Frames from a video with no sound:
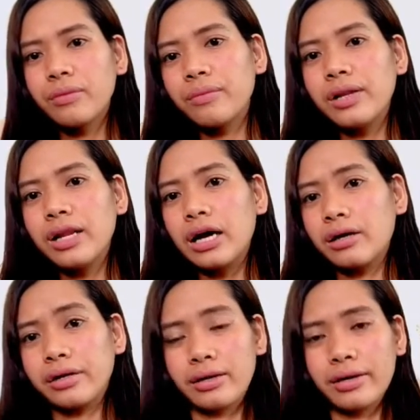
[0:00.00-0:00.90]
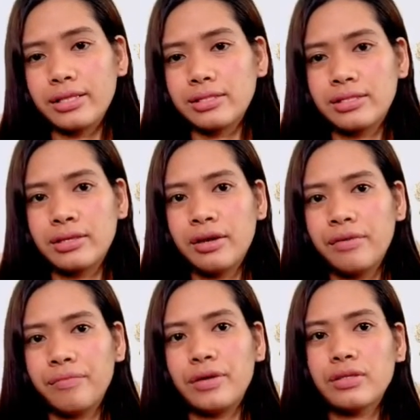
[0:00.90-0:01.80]
wala kang regrets.
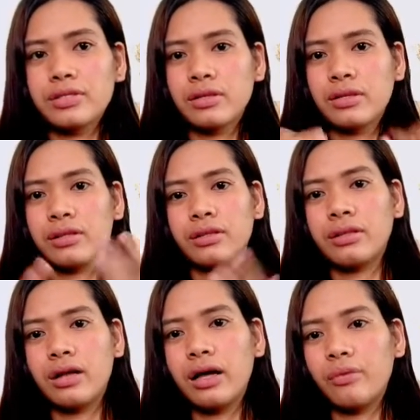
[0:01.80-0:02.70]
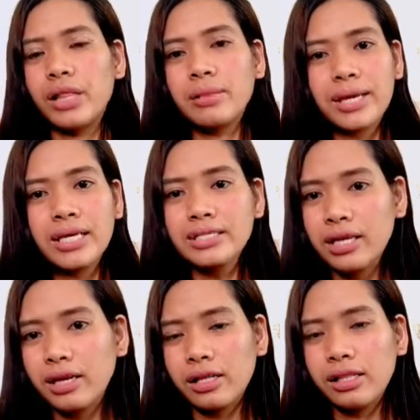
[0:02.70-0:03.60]
Because, uh, well being
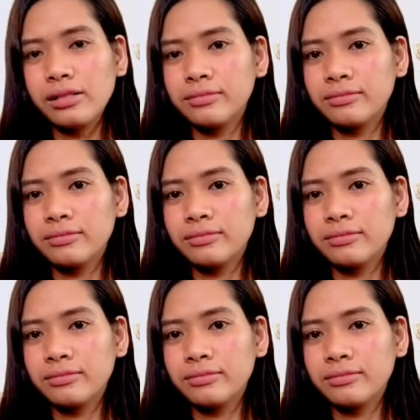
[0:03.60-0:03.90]
single,